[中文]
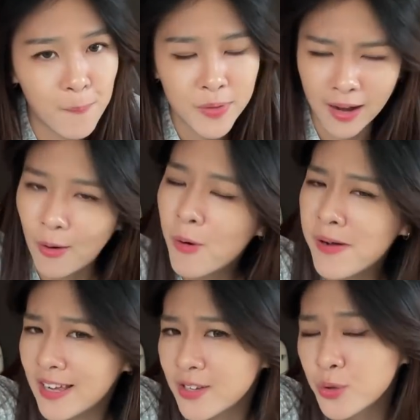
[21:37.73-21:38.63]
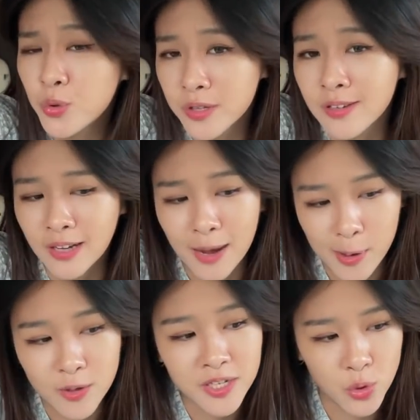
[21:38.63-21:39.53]
啊，我本来也就对这个还蛮
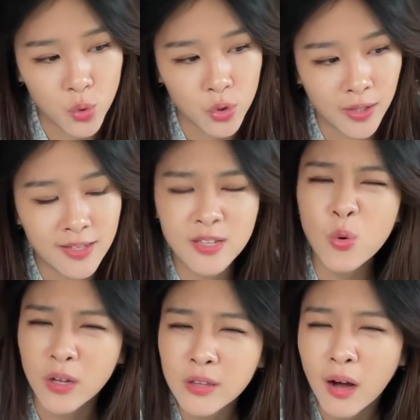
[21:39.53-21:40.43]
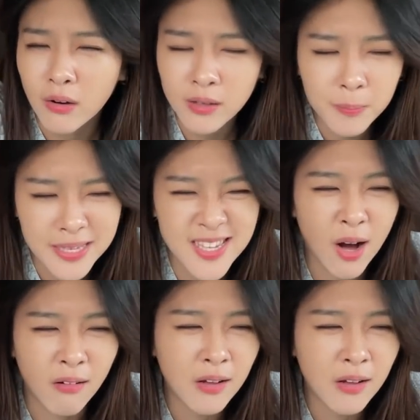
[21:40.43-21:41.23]
有兴趣啦，只是我很讨厌被叫